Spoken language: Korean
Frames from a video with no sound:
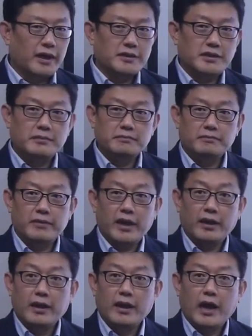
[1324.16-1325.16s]

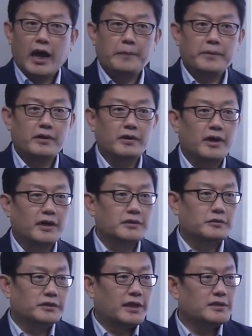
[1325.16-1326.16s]
양심의 합의를
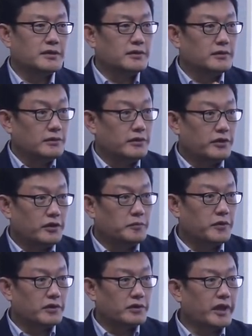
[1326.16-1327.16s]
가지고 사실은
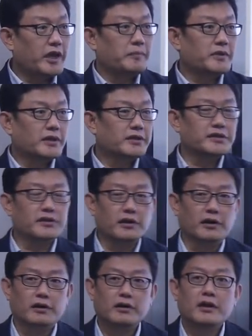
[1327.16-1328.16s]
형벌을 때립니다.
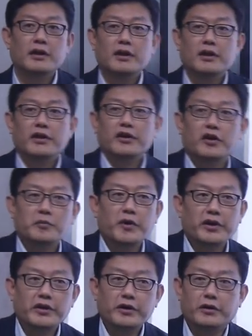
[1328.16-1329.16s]
그래서
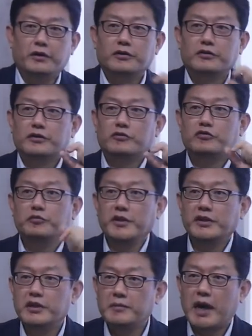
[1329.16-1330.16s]
형벌이요.
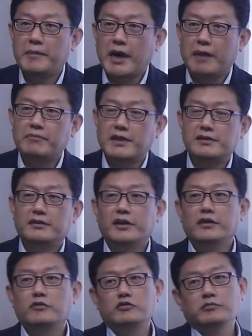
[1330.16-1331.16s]
국민들 마음에 안 맞을
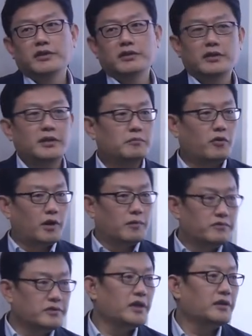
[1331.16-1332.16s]
때는 국민들이 뭔가
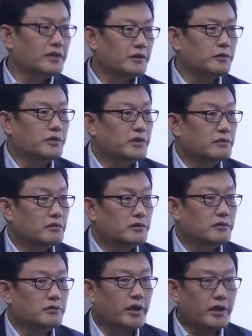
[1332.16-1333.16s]
문제 있다고
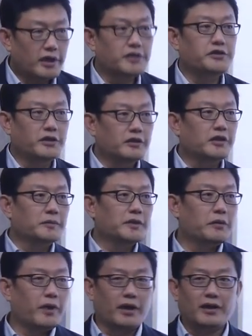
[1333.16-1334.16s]
얘기할 수 있는
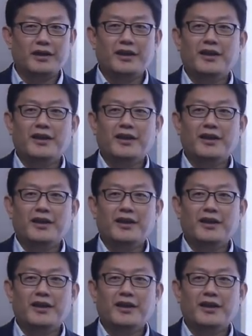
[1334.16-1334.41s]
겁니다. 왜?